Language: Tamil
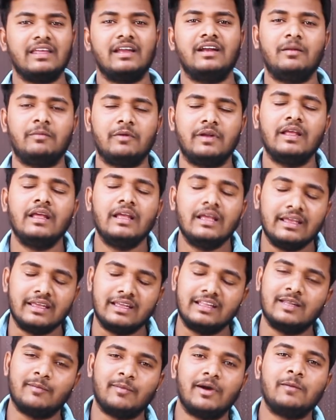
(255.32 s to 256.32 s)
அதை எடிட் பண்ணி
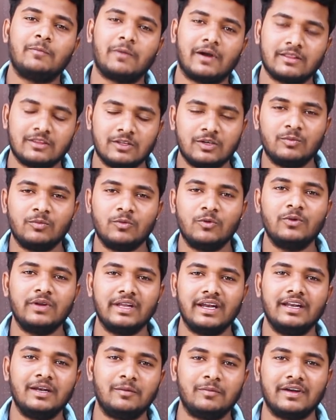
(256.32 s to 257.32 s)
இந்த மாதிரி படத்துக்கு
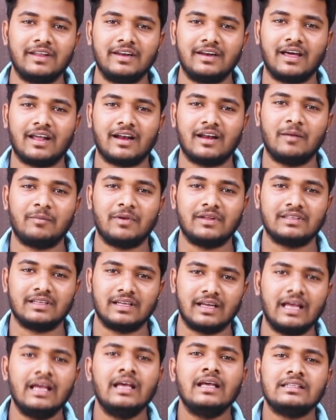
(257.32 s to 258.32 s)
மூணு எடிட் பண்ணியிருக்காருன்னா
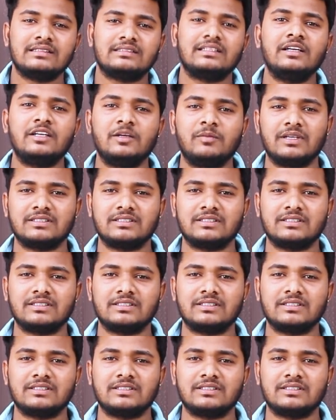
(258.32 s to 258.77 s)
பார்த்துக்கங்க ஸ்டென்ட்